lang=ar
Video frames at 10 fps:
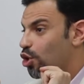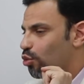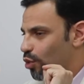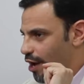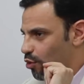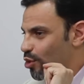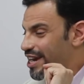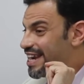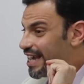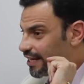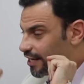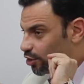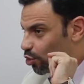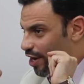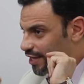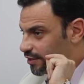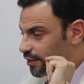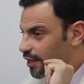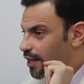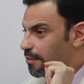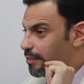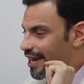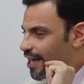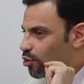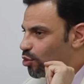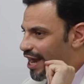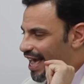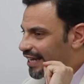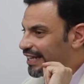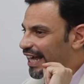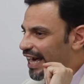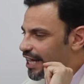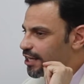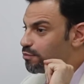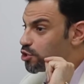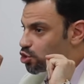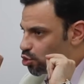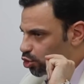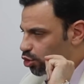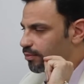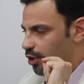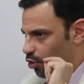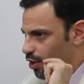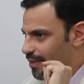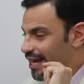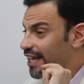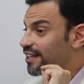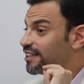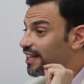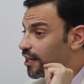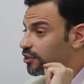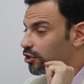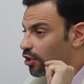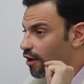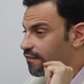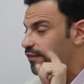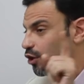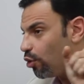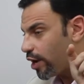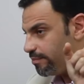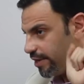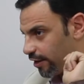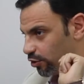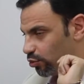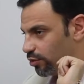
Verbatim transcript: ولقوا ان احنا دلوقتي بناكل اكل غني بالصوديوم اللي هو الملح ثلاث اضعاف اللي هو كان بياكله